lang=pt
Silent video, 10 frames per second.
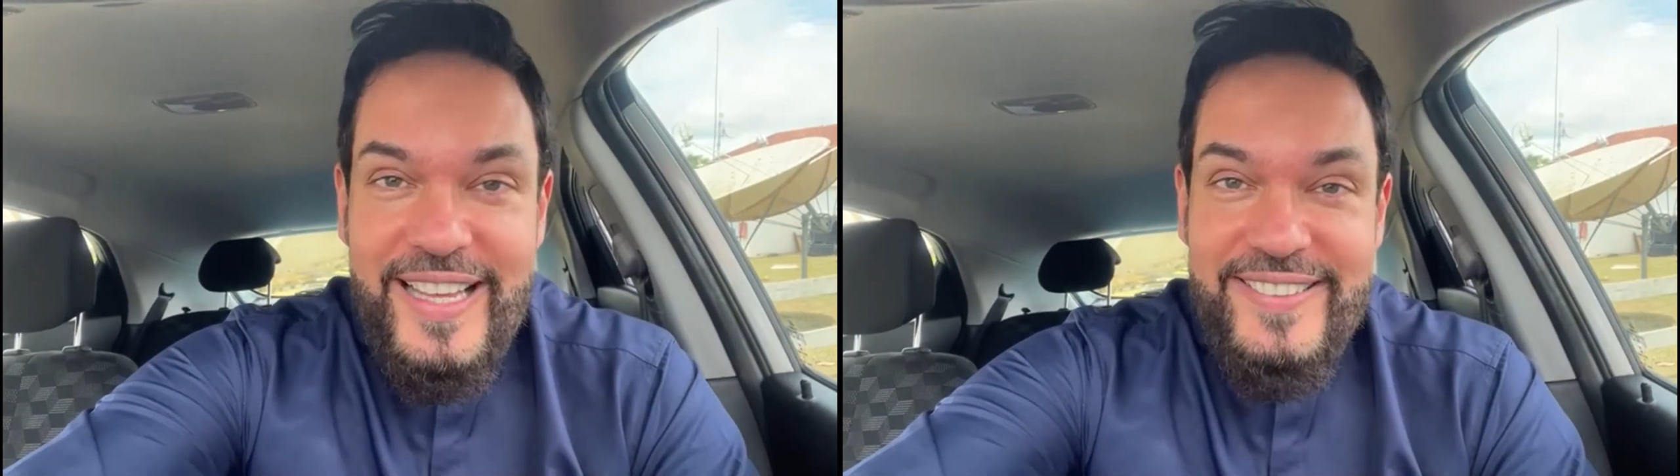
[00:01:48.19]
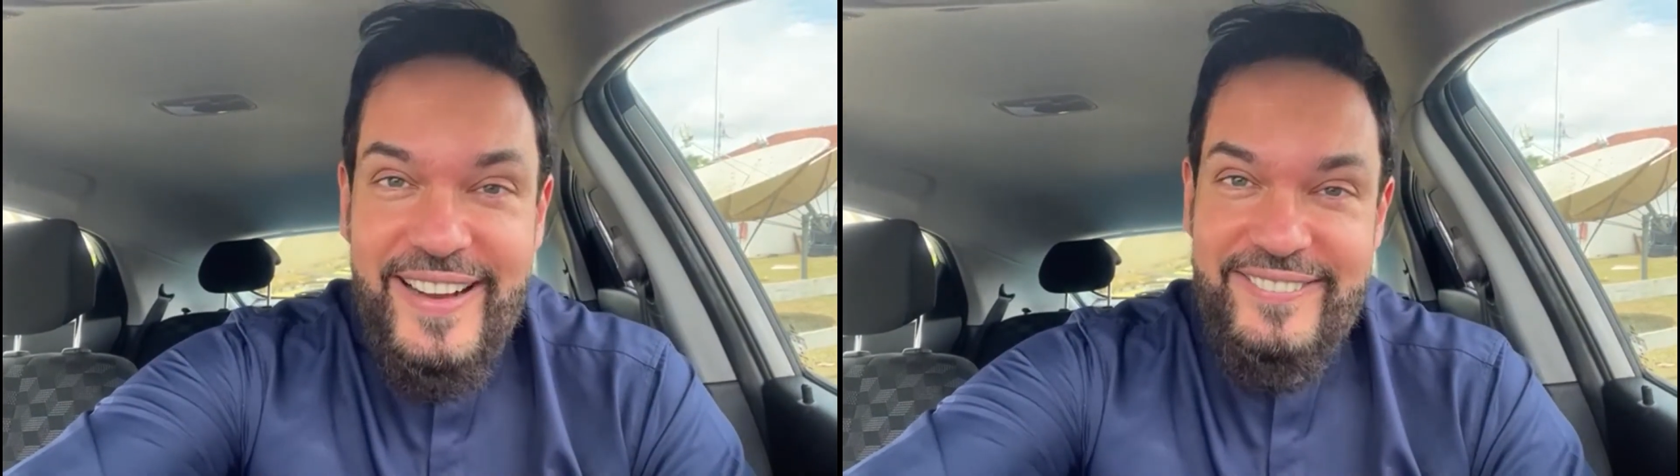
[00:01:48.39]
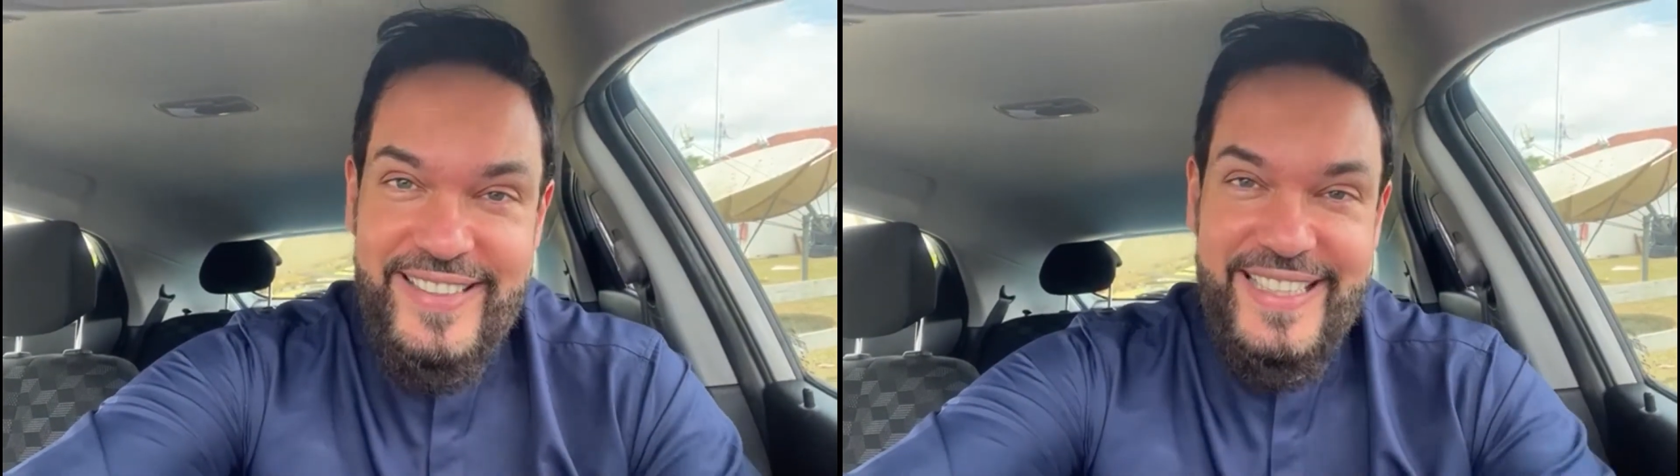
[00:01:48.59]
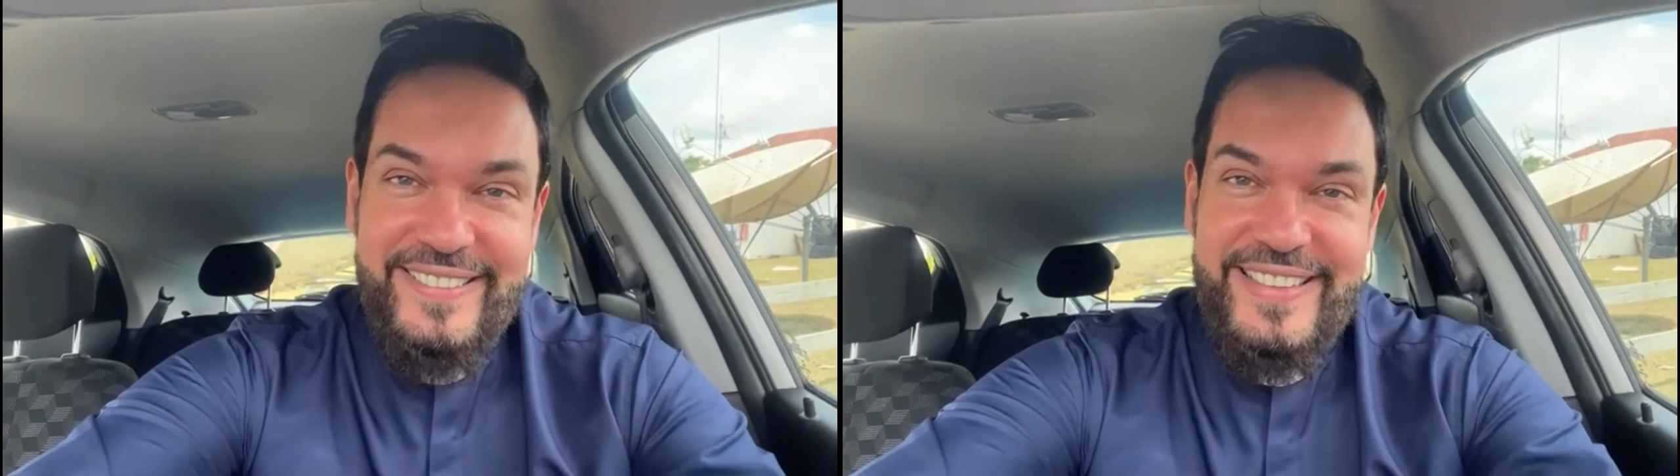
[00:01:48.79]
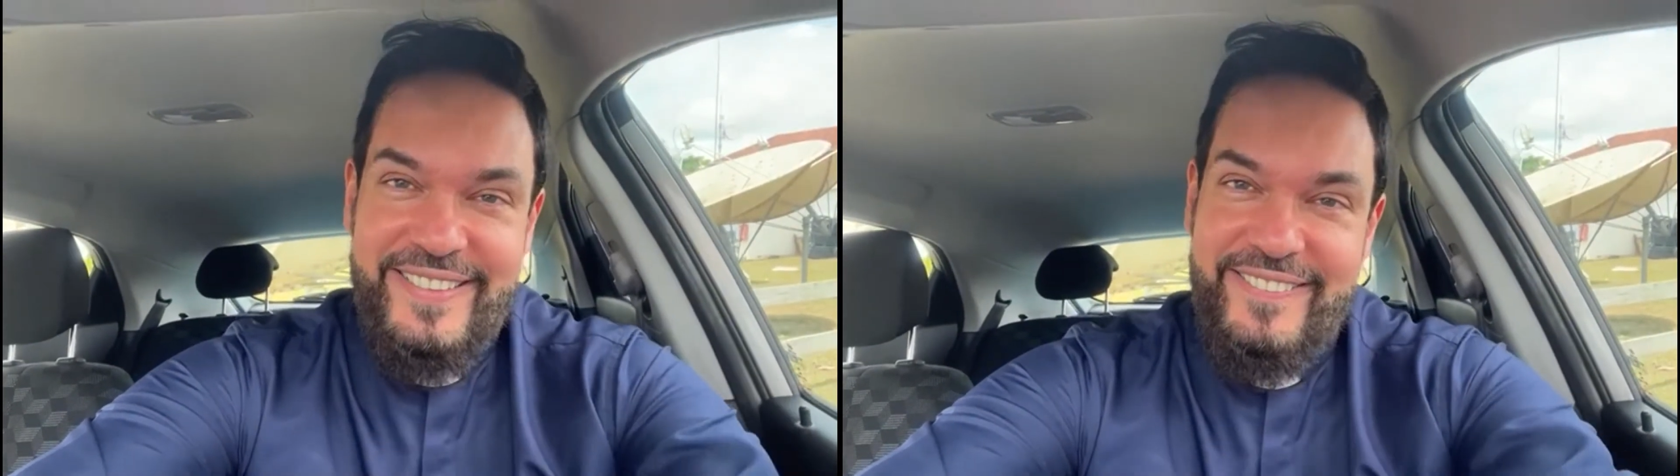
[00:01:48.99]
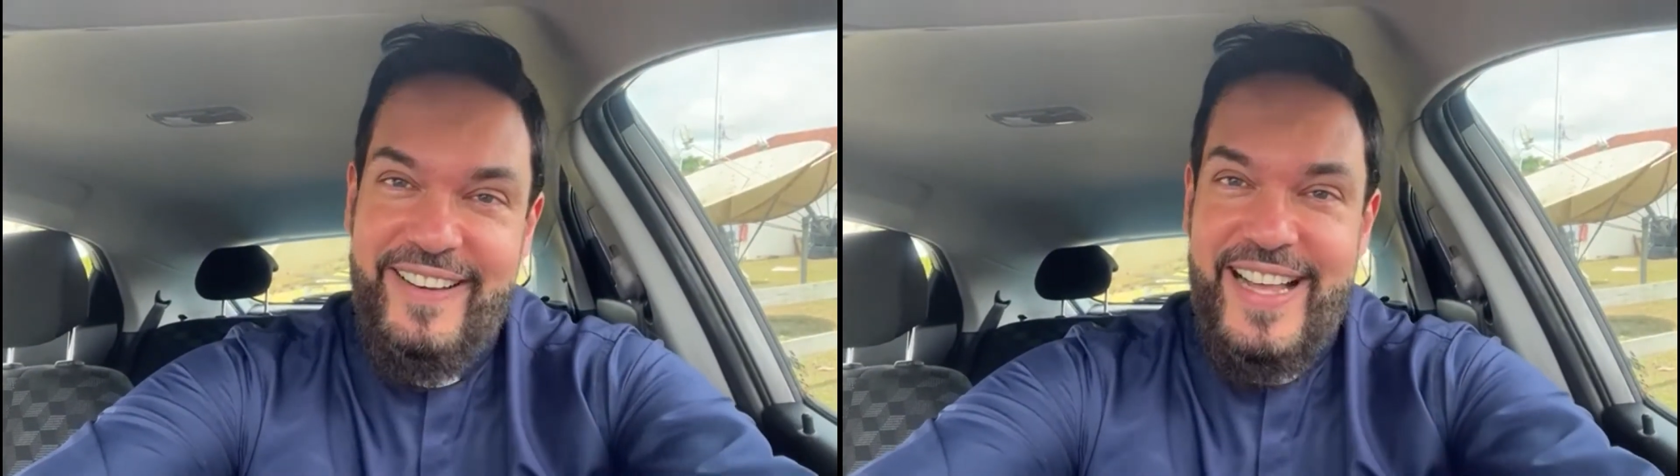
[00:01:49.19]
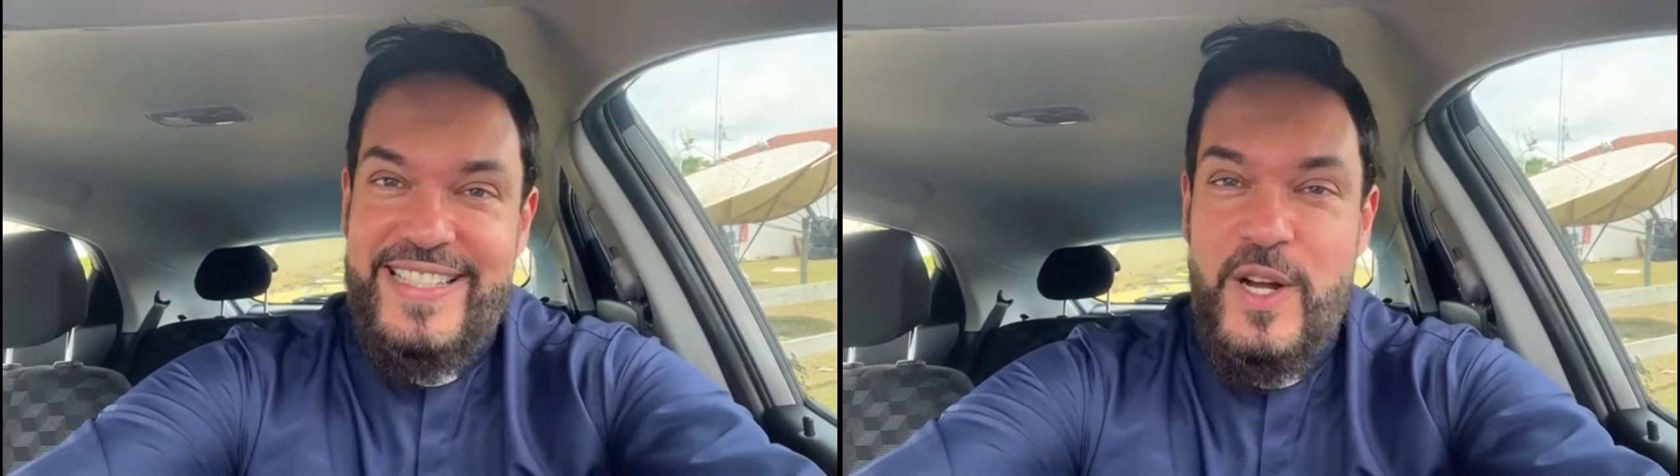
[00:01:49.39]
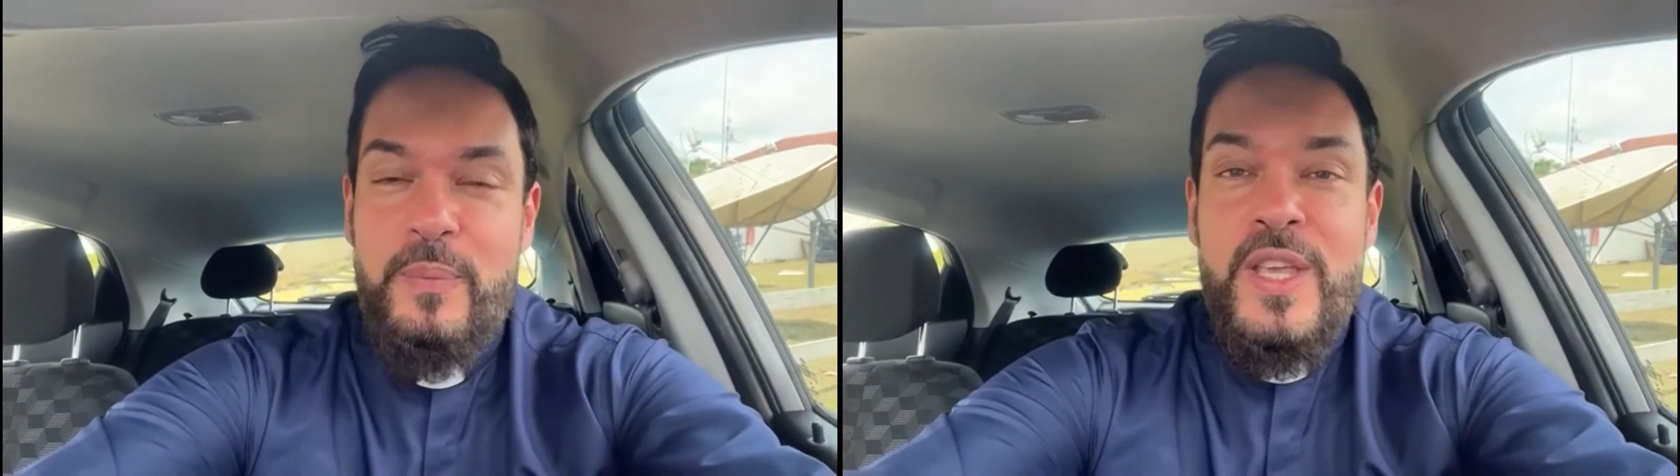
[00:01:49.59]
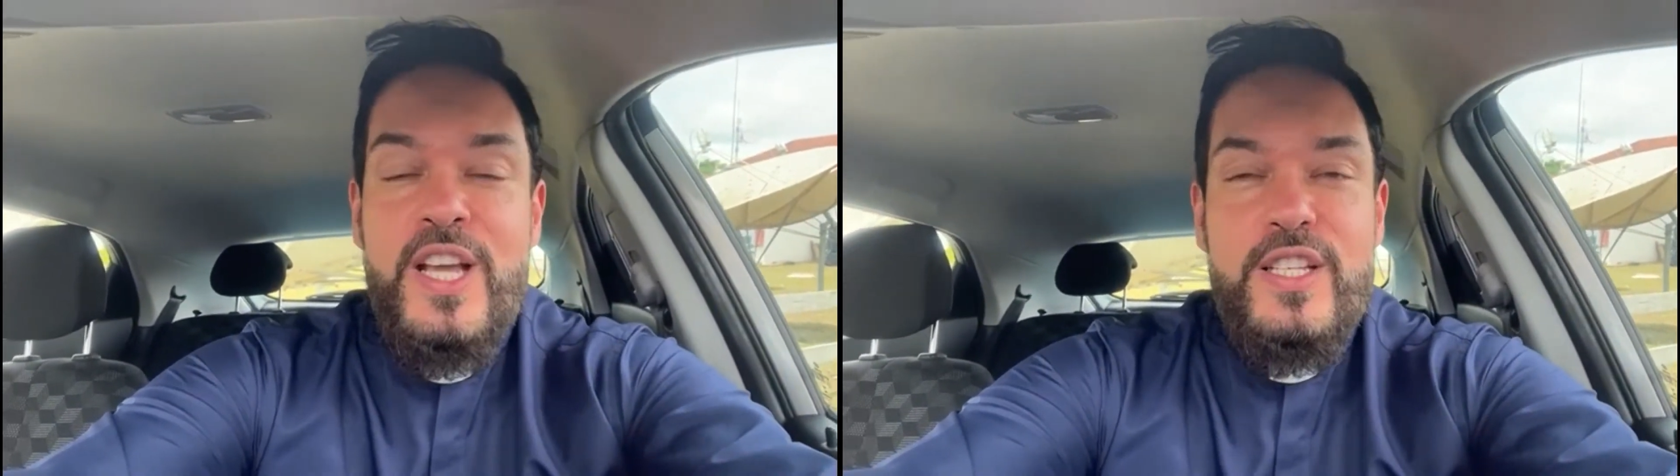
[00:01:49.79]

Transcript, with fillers: na tua vida, no teu coração.